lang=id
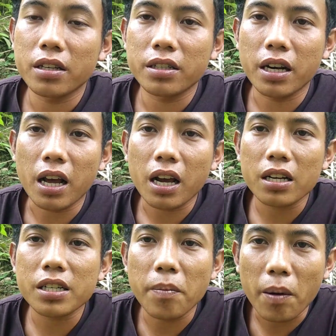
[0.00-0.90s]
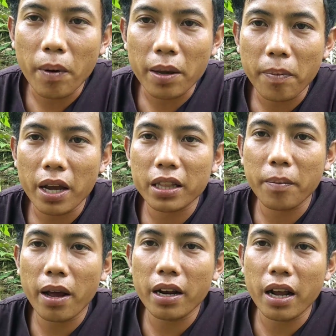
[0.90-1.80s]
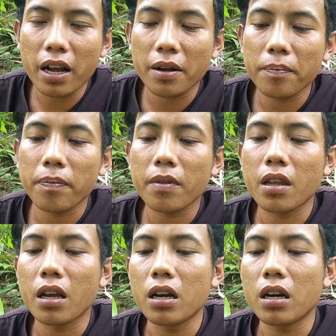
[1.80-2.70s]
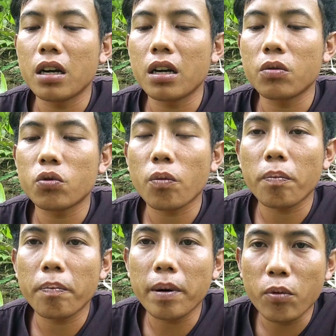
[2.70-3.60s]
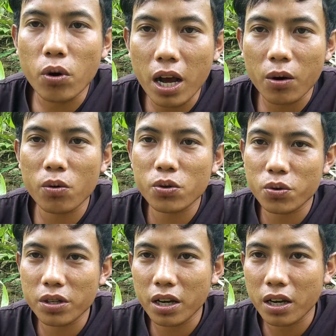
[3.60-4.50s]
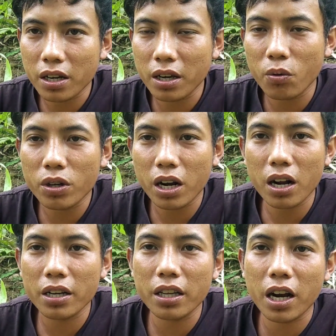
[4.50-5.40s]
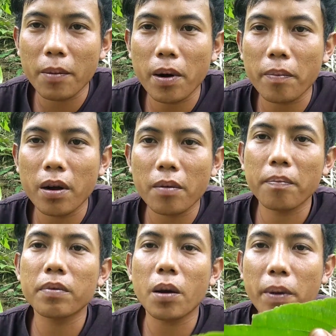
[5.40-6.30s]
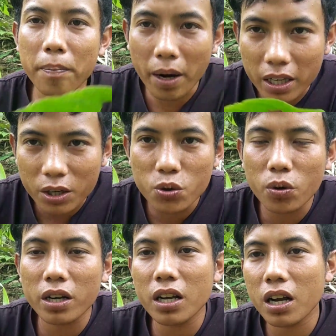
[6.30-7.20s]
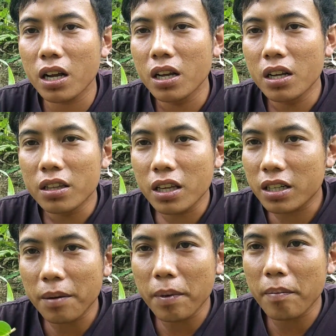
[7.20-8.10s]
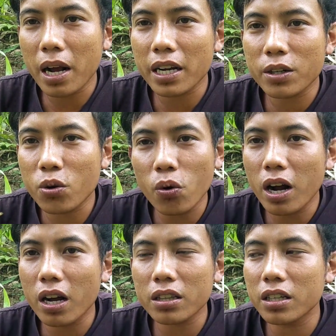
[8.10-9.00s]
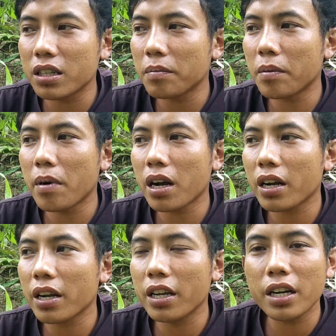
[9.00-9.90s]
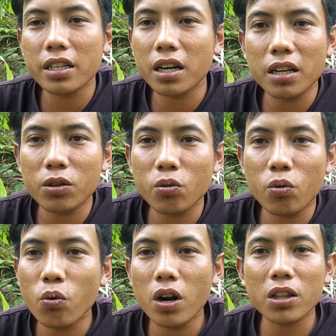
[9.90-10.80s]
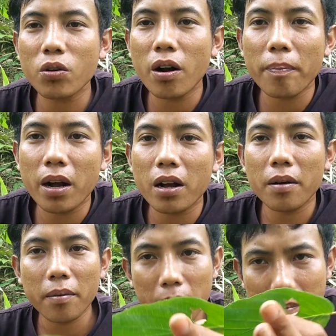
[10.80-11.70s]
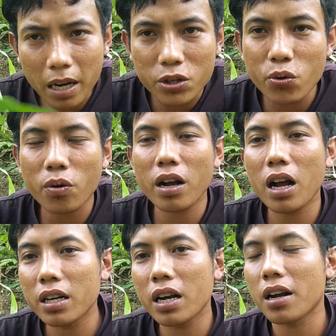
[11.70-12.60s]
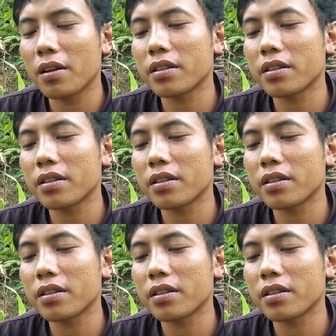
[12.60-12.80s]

Silahkan simak baik-baik teman ya. E, untuk pemula khususnya yang udah ahlinya nggak apa-apa. Tapi banyak juga yang tidak memakai doa, tidak memakai ini dan itu gula atau apa masuk ada.